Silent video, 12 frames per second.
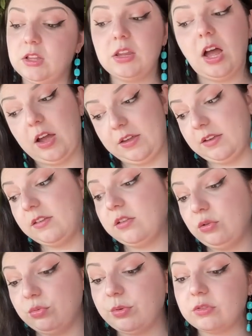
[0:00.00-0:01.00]
Да,
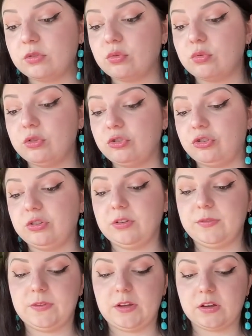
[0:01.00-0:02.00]
есть ли у вас другой
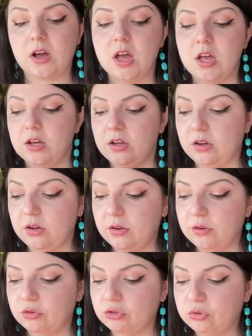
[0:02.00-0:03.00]
человек?
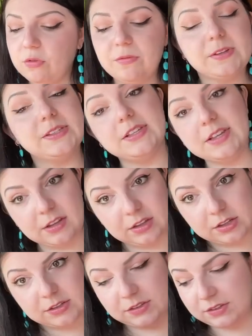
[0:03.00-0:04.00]
А, что вы
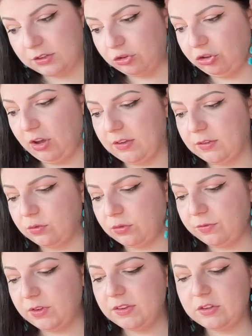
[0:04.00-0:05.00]
делаете сейчас?
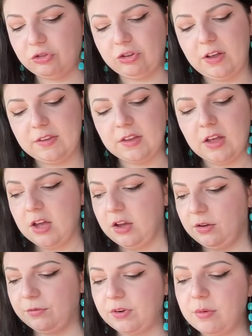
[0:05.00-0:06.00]
Вот вы сейчас
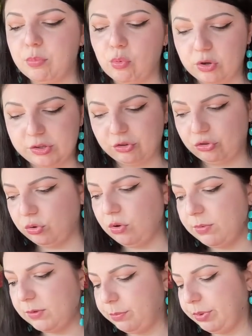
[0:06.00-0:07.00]
в работе, что
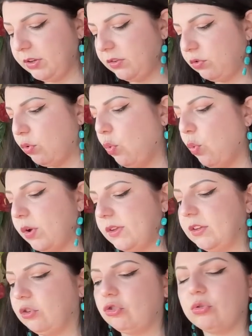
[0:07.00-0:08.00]
у вас
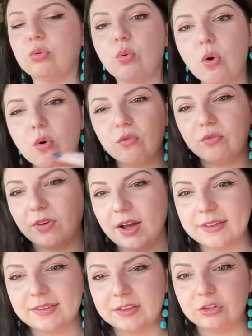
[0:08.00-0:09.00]
происходит, что у
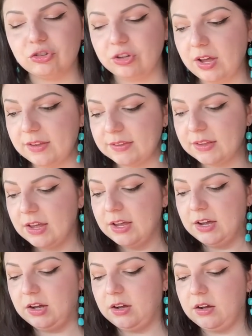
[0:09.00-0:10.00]
вас сейчас,
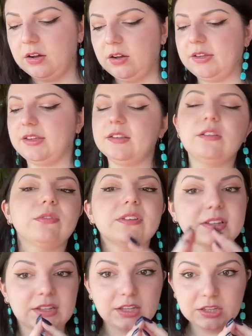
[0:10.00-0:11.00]
а, если у
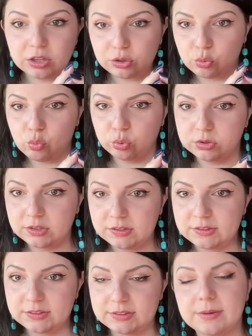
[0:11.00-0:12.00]
вас какие-то
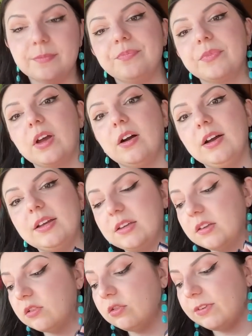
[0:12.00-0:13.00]
трудности, а,
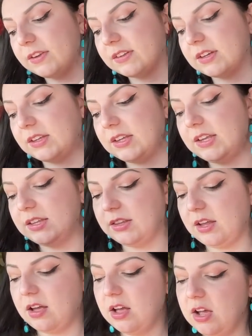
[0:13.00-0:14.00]
если у вас
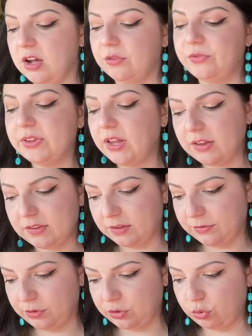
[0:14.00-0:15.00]
какие-то
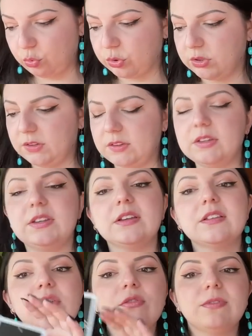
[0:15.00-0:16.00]
финансовые трудности,
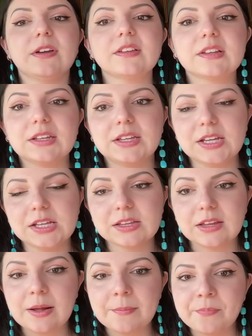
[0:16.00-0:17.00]
если у вас
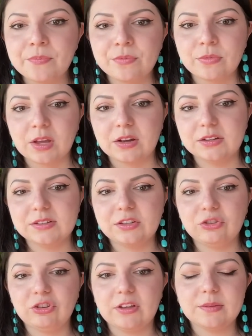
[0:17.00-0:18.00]
какие-то а,
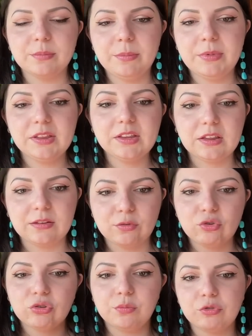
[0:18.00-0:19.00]
сейчас моменты
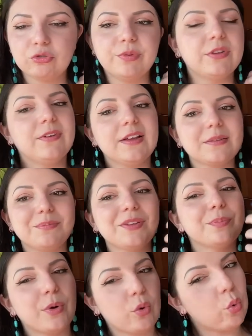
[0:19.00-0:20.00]
того, что, может быть, вас
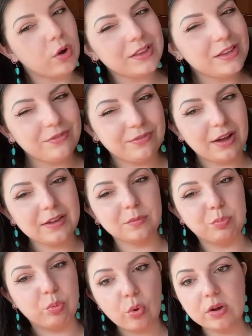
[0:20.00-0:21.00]
беспокоит ли
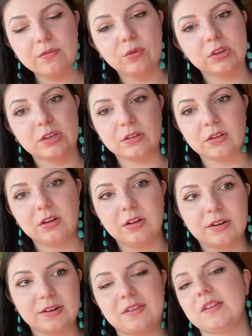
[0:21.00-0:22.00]
вас боль вот
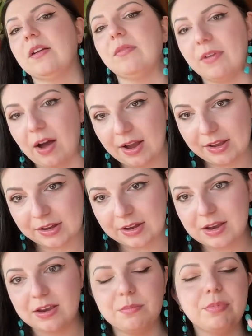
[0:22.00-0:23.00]
э, расставания
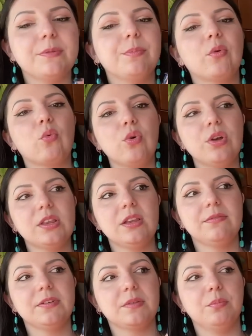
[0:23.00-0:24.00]
или беспокоит
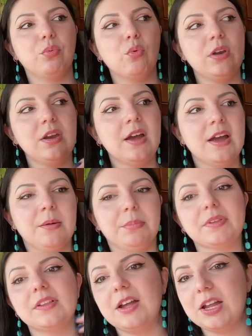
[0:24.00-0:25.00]
ли вас боль
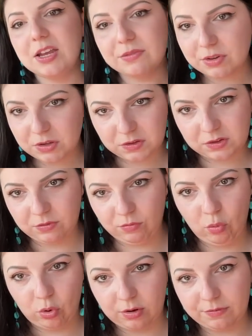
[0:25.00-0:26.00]
последнего
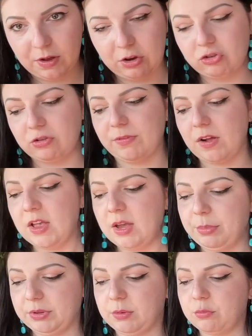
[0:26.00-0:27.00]
разговора вашего,
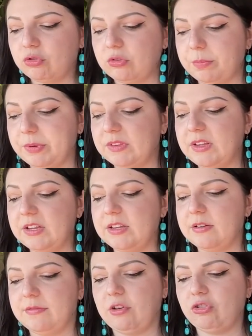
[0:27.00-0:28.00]
потому что
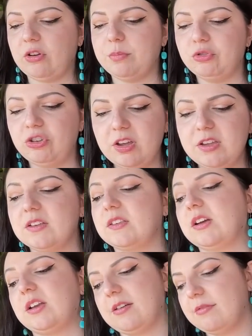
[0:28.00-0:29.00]
последнее ваше общение,
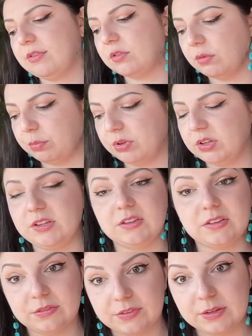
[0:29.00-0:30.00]
скорее всего, было
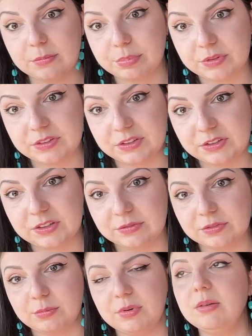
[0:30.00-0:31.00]
не совсем
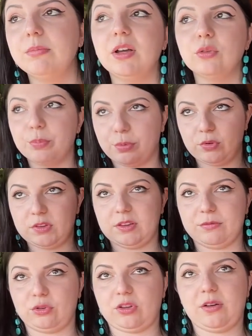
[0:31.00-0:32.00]
позитивным, либо оно
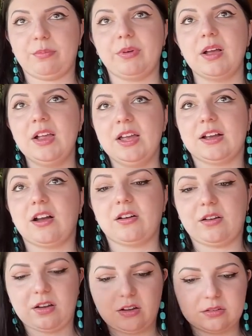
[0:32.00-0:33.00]
просто вот как бы
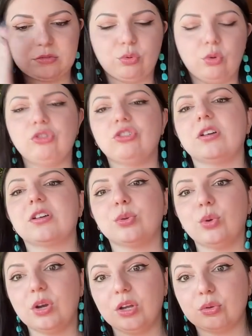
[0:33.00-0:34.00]
как, как точка,
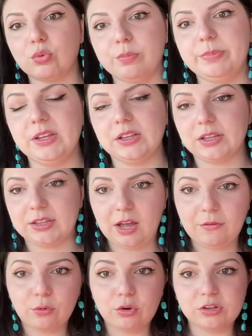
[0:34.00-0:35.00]
которая отрубила,
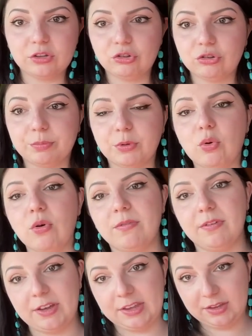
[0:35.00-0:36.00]
да, вроде ничего
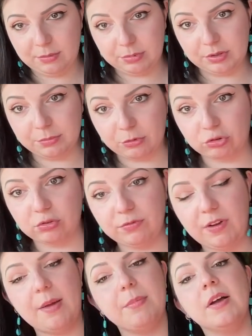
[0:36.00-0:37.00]
плохого и не было между
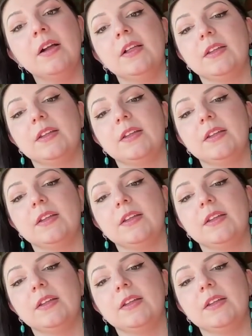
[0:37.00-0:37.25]
вами,